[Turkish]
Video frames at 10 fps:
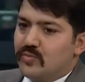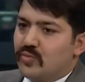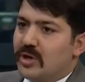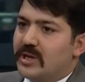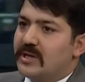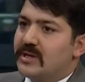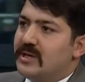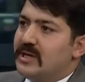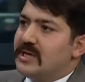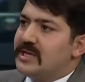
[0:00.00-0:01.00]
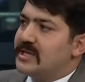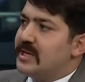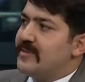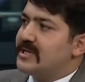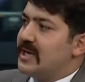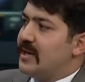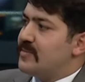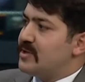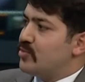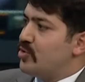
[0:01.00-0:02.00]
Burada işte mesela
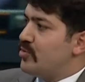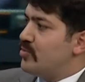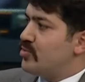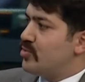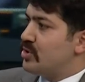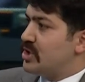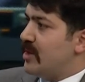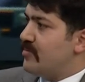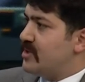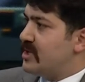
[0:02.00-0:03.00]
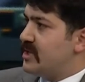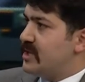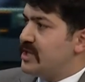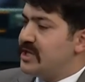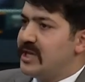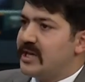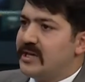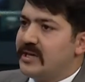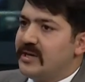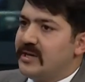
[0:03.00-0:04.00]
bizim köyümüz camimizin içindeki